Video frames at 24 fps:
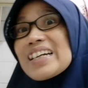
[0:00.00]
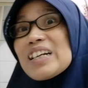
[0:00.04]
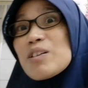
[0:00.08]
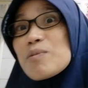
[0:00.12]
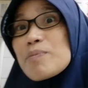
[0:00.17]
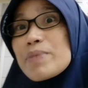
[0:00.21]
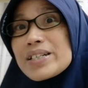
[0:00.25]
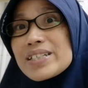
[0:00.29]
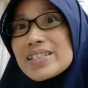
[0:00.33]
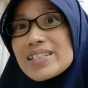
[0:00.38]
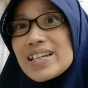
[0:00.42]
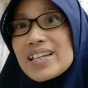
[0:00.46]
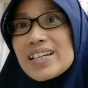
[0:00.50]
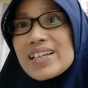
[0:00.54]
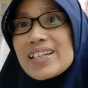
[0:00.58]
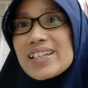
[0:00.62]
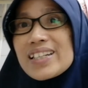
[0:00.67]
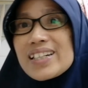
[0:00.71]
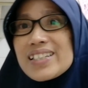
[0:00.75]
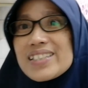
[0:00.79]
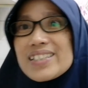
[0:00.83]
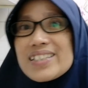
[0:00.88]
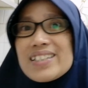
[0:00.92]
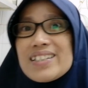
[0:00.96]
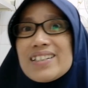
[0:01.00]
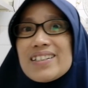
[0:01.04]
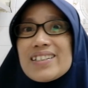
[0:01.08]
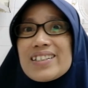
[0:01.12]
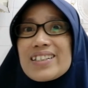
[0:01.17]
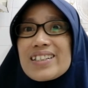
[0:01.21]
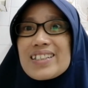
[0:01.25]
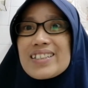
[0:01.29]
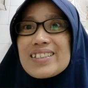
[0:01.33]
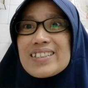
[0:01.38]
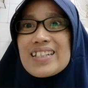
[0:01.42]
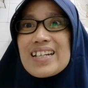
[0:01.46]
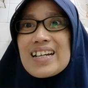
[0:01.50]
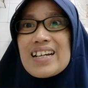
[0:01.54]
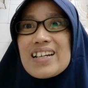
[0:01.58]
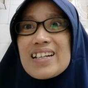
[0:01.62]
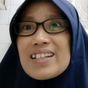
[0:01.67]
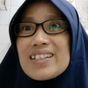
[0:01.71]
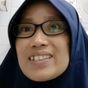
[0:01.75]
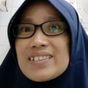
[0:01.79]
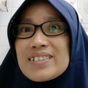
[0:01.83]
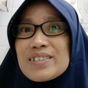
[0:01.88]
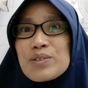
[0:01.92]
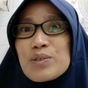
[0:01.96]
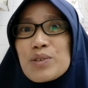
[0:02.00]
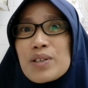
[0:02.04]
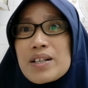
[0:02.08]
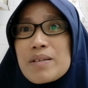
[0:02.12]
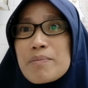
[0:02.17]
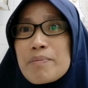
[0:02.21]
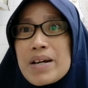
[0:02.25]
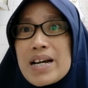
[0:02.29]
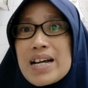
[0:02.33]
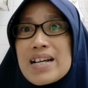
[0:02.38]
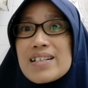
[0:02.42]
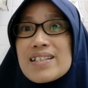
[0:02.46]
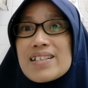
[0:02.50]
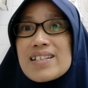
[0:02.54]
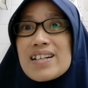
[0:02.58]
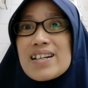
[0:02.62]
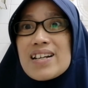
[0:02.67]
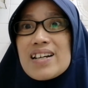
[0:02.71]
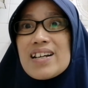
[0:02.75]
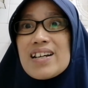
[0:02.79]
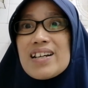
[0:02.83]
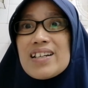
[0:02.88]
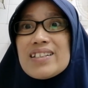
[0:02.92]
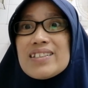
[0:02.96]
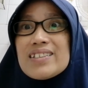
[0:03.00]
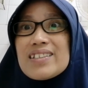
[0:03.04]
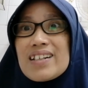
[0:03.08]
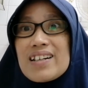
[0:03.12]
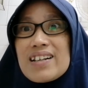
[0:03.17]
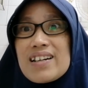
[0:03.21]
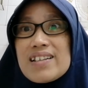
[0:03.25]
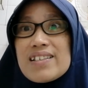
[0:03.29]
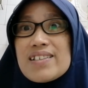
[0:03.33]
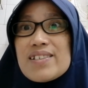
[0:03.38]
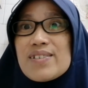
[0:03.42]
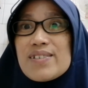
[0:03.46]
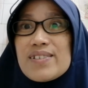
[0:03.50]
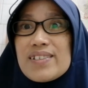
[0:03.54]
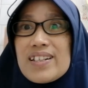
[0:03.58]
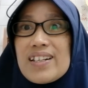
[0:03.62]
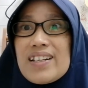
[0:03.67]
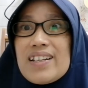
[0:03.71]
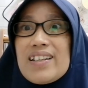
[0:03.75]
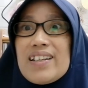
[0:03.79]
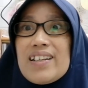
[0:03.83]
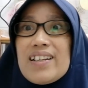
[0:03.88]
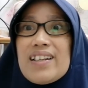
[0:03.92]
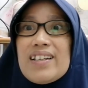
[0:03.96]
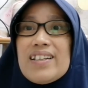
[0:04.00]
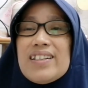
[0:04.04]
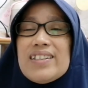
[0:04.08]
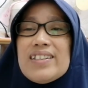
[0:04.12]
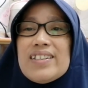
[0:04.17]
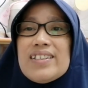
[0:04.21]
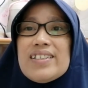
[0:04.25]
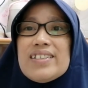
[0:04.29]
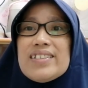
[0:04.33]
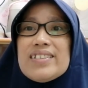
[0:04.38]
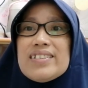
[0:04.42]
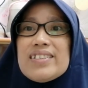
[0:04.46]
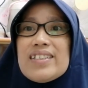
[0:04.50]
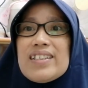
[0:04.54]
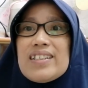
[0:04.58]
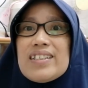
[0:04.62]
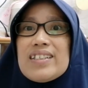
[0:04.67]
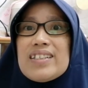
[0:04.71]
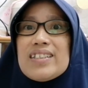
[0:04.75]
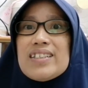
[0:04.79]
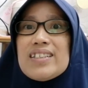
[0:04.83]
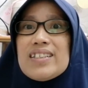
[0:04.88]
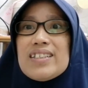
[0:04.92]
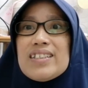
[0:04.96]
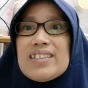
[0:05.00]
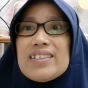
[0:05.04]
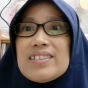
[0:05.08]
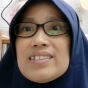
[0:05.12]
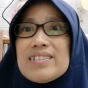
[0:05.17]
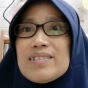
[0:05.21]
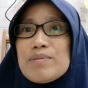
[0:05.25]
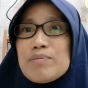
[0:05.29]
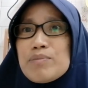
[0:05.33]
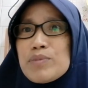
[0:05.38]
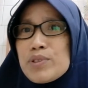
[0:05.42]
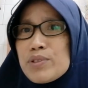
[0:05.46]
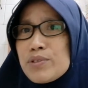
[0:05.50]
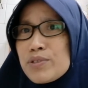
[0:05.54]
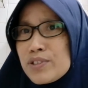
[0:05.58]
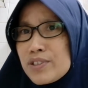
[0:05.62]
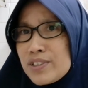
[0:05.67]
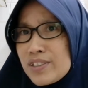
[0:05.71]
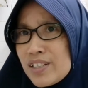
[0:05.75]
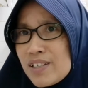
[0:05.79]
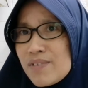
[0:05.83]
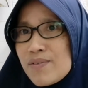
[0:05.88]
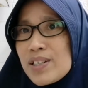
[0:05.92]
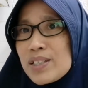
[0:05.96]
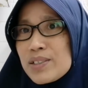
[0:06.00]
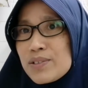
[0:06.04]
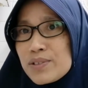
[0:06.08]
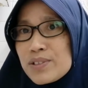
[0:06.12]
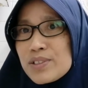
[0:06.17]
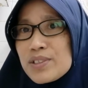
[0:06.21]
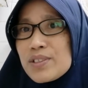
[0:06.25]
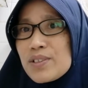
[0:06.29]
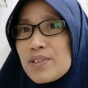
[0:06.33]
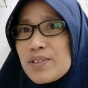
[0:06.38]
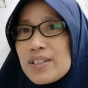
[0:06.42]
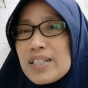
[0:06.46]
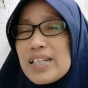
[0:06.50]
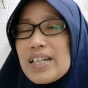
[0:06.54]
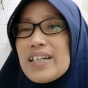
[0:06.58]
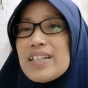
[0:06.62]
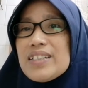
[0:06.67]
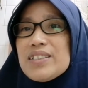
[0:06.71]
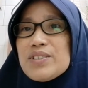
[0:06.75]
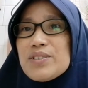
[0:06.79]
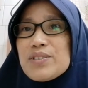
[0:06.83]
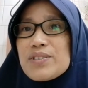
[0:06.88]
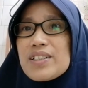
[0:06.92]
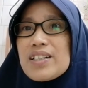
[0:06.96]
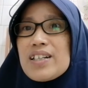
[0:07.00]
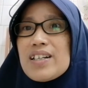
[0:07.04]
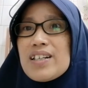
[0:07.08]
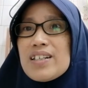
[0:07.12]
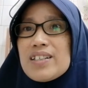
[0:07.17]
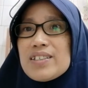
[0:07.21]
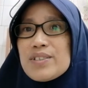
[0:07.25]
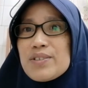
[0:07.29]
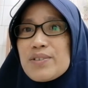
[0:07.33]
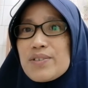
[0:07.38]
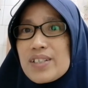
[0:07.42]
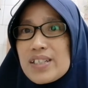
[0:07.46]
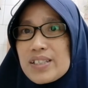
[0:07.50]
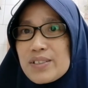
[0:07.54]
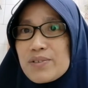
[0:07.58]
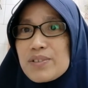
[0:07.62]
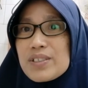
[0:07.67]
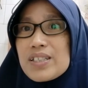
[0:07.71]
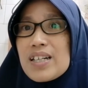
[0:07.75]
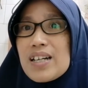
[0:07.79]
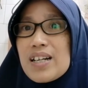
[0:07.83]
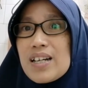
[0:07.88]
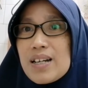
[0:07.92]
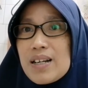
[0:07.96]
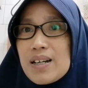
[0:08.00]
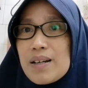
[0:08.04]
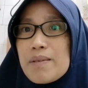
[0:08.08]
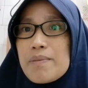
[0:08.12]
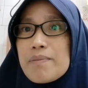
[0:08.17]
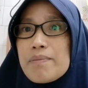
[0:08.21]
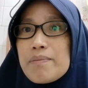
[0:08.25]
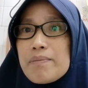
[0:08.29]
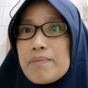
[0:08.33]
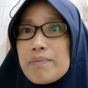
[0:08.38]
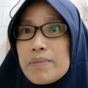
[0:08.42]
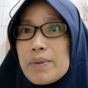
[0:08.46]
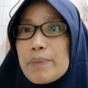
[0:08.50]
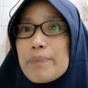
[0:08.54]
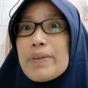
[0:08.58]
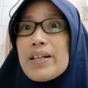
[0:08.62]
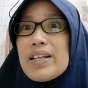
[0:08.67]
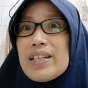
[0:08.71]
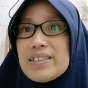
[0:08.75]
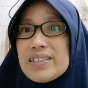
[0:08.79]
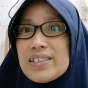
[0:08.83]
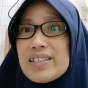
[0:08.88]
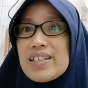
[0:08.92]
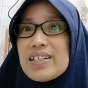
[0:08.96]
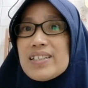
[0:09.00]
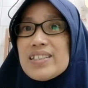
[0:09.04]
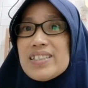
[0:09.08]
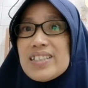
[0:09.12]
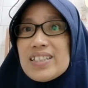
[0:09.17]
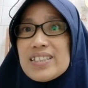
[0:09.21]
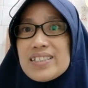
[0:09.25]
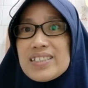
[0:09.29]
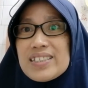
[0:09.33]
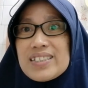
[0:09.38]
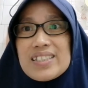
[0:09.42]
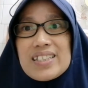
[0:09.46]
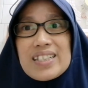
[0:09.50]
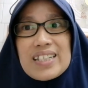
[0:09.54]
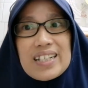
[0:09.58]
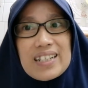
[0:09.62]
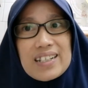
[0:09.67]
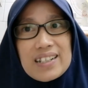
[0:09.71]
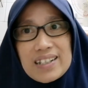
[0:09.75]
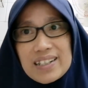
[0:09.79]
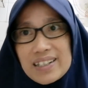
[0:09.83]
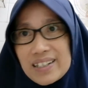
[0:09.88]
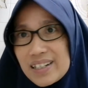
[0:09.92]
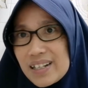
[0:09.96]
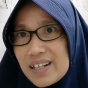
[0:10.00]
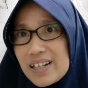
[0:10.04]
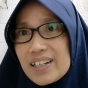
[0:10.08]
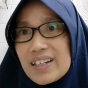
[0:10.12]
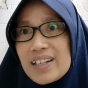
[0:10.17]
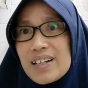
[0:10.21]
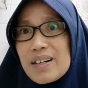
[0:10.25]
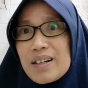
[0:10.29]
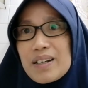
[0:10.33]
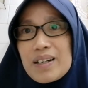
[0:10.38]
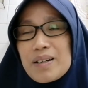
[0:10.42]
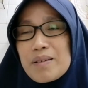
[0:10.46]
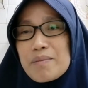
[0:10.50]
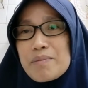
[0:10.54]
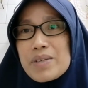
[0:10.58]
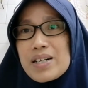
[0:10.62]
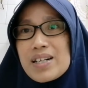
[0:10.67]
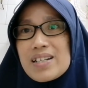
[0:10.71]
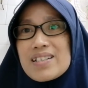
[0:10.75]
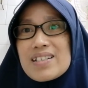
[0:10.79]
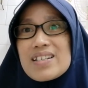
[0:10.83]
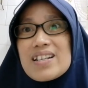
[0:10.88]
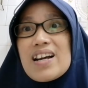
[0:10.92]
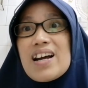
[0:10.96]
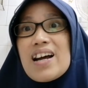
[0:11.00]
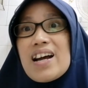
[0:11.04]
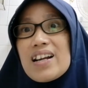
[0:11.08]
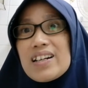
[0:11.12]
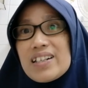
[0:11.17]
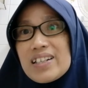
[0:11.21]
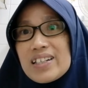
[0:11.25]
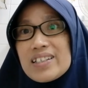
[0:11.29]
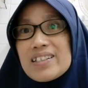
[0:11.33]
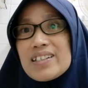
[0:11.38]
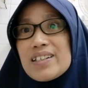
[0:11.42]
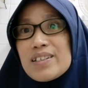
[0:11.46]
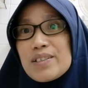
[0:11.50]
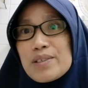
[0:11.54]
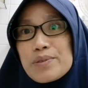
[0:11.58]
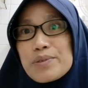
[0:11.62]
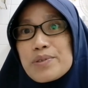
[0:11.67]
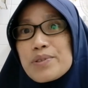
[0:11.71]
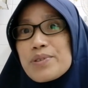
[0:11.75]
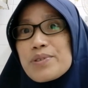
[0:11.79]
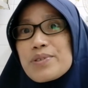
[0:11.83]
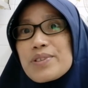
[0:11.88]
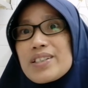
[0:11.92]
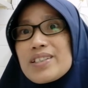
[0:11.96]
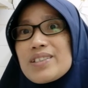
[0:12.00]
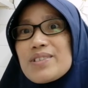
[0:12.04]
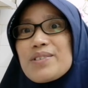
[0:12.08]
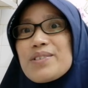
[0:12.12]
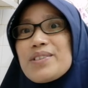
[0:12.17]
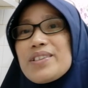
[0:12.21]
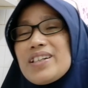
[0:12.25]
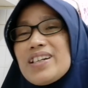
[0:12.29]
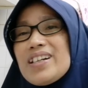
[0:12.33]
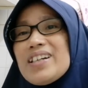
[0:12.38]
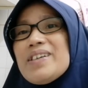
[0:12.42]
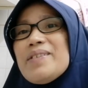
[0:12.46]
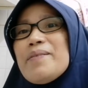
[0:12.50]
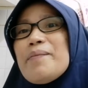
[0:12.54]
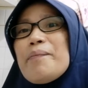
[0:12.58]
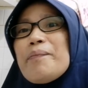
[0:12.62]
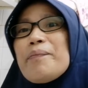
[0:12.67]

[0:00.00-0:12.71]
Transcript: kalau bahasa Inggris kita eh, itu kan bahasa internasional ya jadi menurut saya waktu di sekolah kan juga juga sudah mempelajarinya jadi nggak nggak nggak nggak merasa aneh dan lucu gitu ya